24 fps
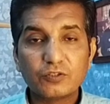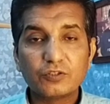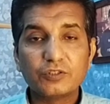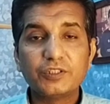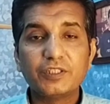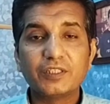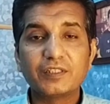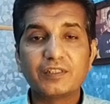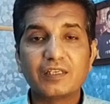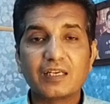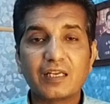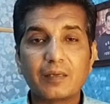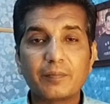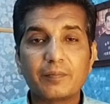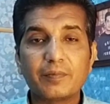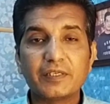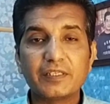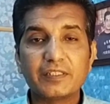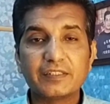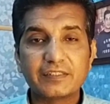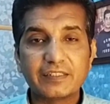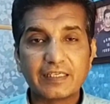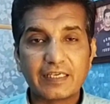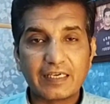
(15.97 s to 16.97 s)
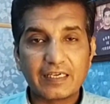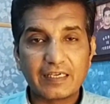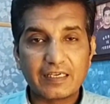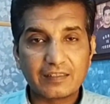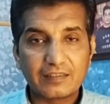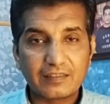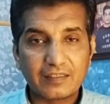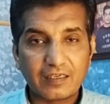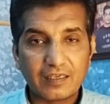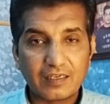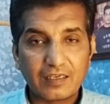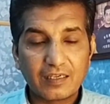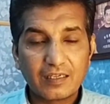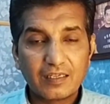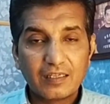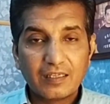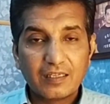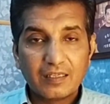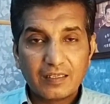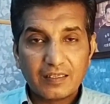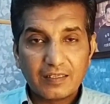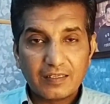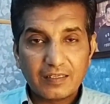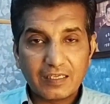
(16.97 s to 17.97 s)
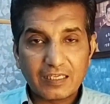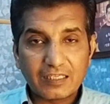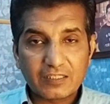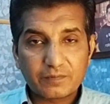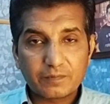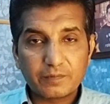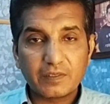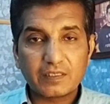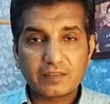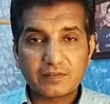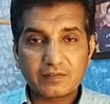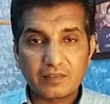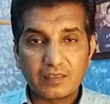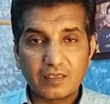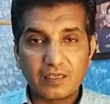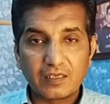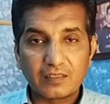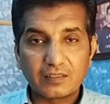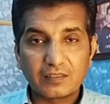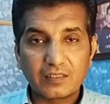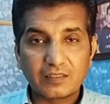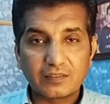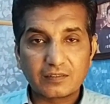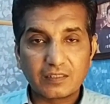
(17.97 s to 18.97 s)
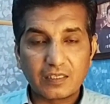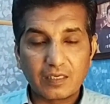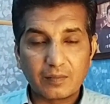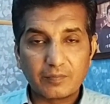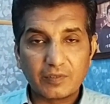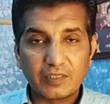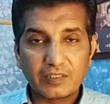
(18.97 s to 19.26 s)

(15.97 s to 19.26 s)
जितना भी जहर था ए एस पी अरसलान के सामने